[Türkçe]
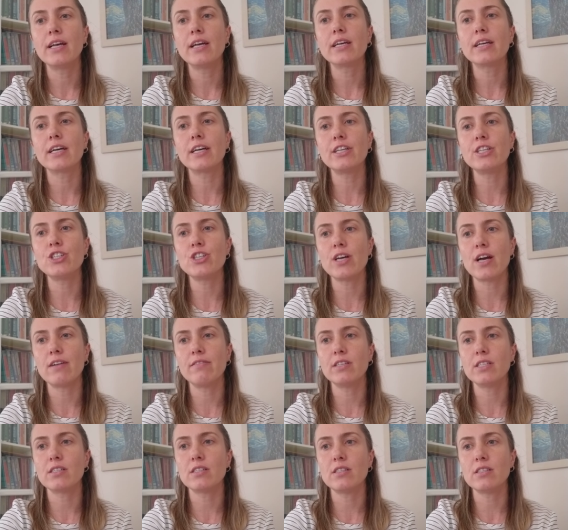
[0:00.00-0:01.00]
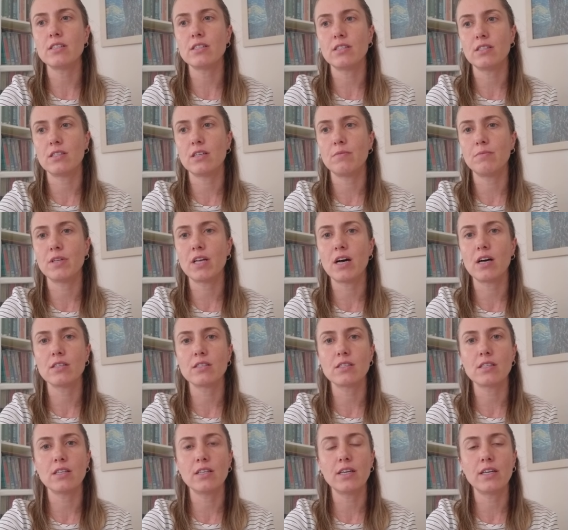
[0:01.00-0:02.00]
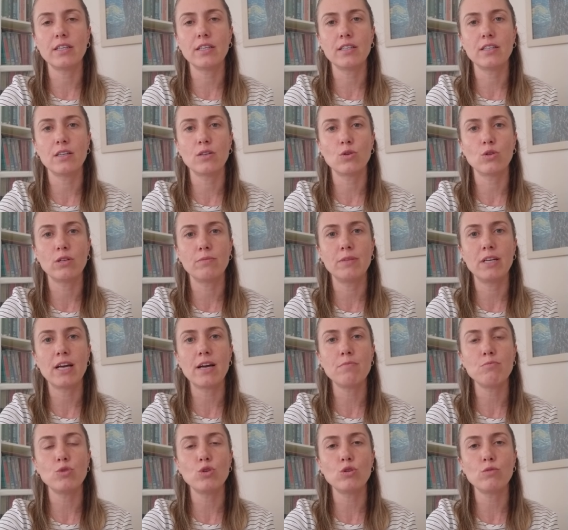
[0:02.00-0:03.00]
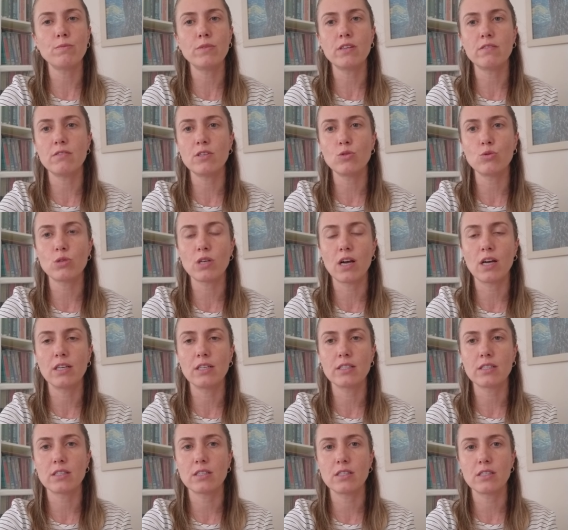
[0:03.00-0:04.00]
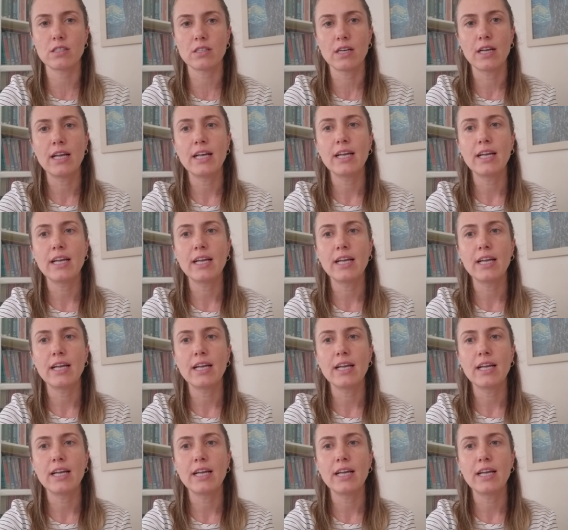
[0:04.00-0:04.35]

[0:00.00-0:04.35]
karaciğer ve sinir sisteminde hastalığa neden olabilen büyük bir virüs ailesidir.